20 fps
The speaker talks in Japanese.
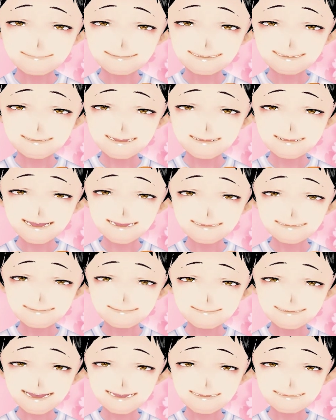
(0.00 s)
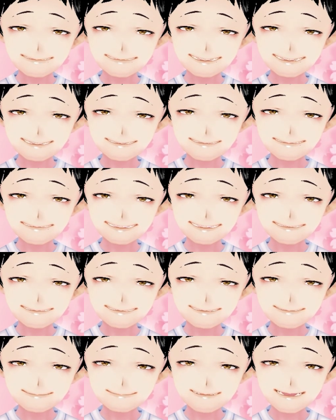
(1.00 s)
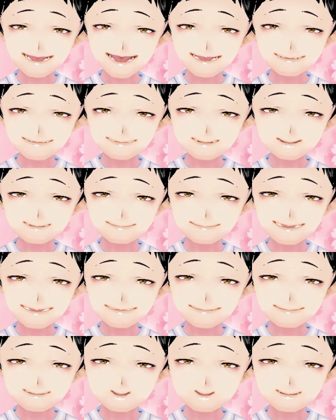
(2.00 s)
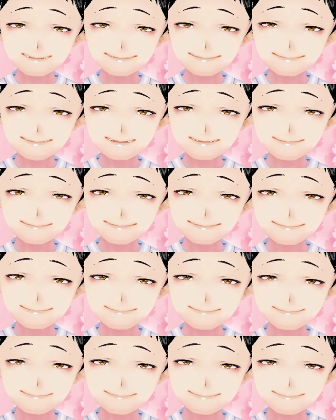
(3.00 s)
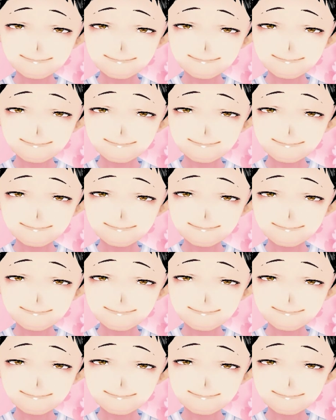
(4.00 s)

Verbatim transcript: 競馬部は現在 JRA で33週連続的中。